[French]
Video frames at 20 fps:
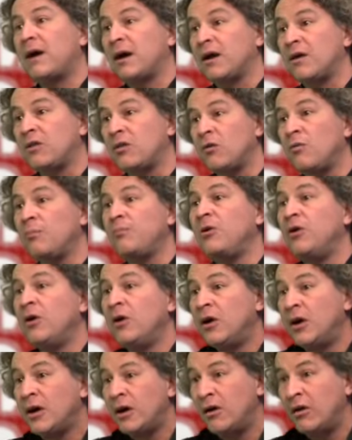par exemple,
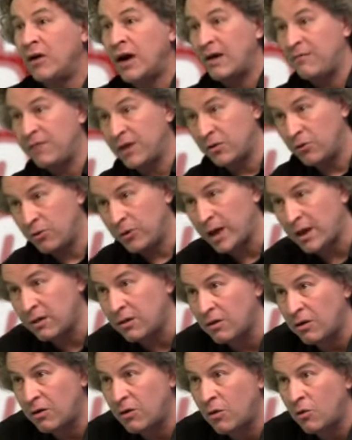euh, avec le
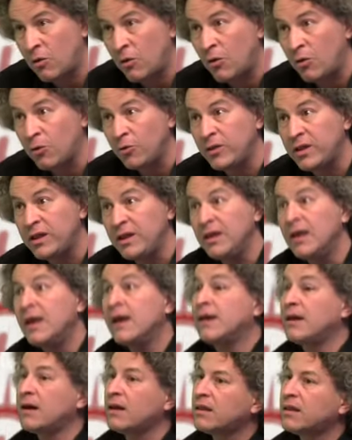gaz en, Russie.
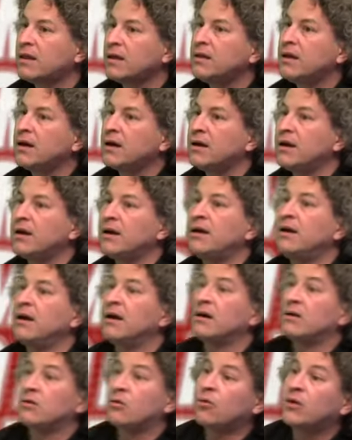Il y a ça derrière.
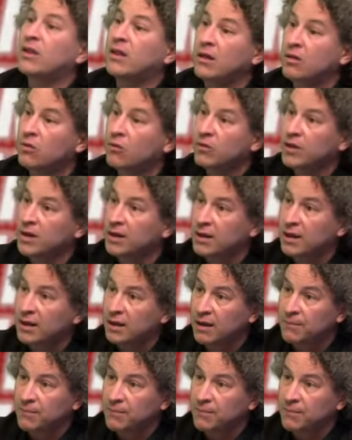Donc cette société